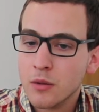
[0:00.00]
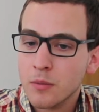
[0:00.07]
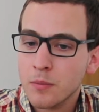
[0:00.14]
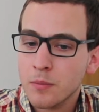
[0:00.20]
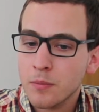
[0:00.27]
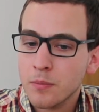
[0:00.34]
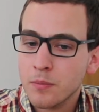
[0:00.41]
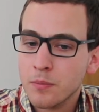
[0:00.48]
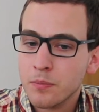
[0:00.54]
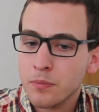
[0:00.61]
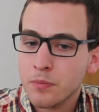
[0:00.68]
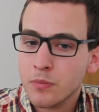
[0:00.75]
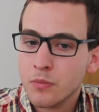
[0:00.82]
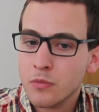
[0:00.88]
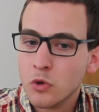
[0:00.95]
um,
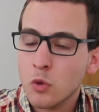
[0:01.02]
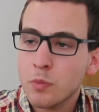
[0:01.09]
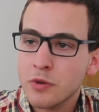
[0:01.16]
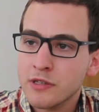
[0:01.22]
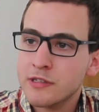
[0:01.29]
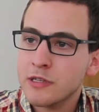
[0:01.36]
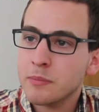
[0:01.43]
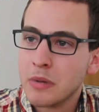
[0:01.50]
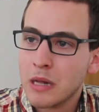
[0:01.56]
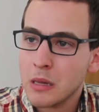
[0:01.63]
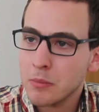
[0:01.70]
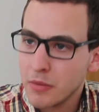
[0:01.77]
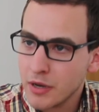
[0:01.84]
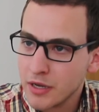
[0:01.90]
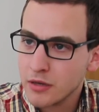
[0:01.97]
o
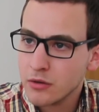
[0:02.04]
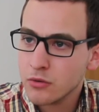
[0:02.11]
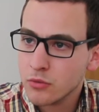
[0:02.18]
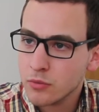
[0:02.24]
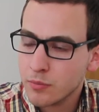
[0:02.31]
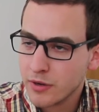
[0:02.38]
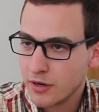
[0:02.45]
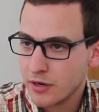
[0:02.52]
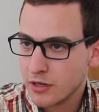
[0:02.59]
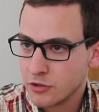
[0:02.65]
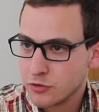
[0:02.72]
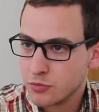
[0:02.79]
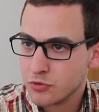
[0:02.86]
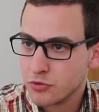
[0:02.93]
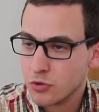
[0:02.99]
principal meio para
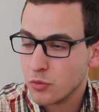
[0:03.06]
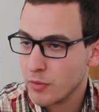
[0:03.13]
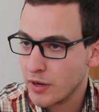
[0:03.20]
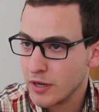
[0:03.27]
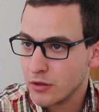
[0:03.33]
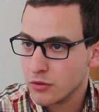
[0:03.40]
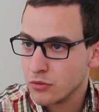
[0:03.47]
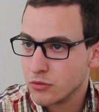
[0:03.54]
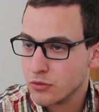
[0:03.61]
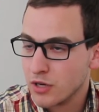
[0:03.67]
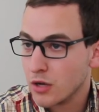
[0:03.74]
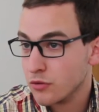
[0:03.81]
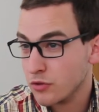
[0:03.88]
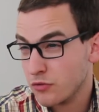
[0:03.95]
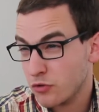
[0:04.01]
as pessoas, o meio
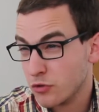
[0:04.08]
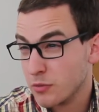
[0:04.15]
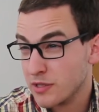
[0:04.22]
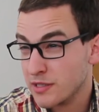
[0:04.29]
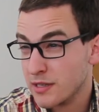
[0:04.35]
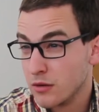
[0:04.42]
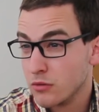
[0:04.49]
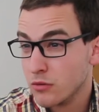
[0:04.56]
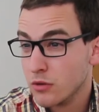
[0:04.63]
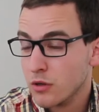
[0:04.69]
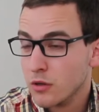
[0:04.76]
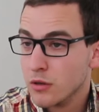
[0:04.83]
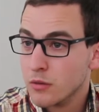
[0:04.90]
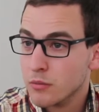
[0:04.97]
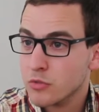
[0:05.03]
não de informação,
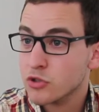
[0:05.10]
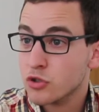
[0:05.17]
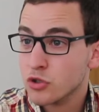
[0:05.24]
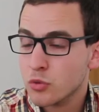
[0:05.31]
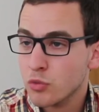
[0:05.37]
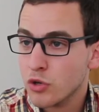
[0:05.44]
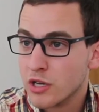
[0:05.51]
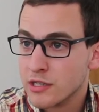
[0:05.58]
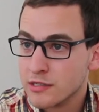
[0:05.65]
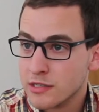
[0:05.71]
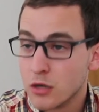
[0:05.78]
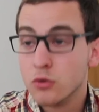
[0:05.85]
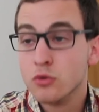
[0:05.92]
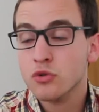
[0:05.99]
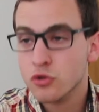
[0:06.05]
mas de comunicação,